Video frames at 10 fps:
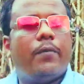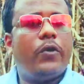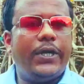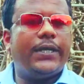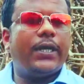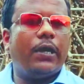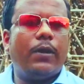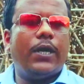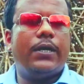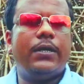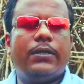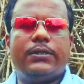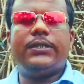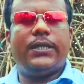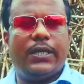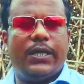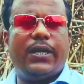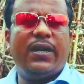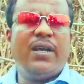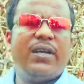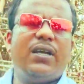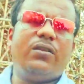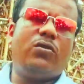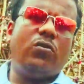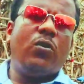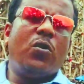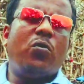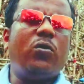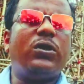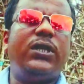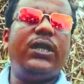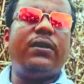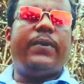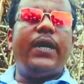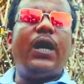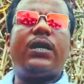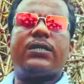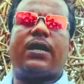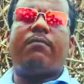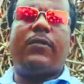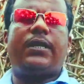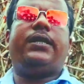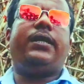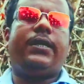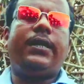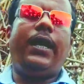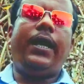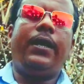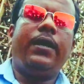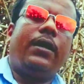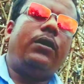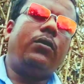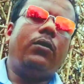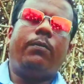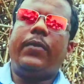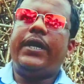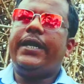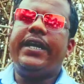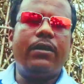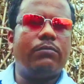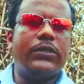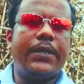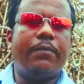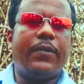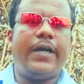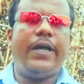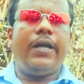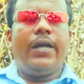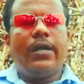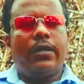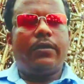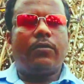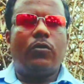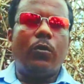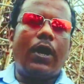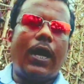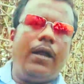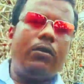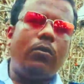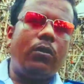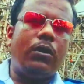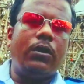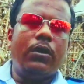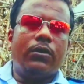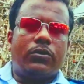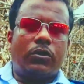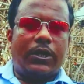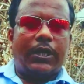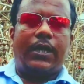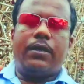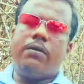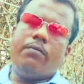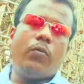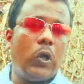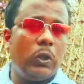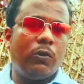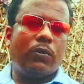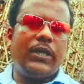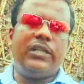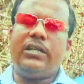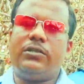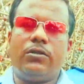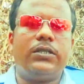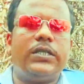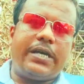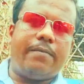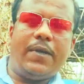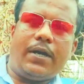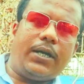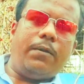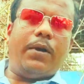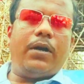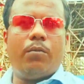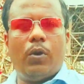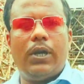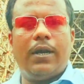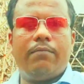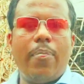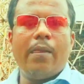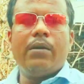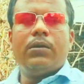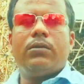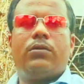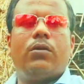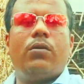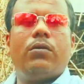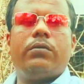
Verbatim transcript: এমনই টাওয়ার যেখানে কিন্তু অতি ভিড় সামলাতে গিয়ে মানে হিমসিম খেয়ে কিন্তু আলোর ছটা বন্ধ করে দিয়েছিল যেটা আমি আগেরবারও বললাম তো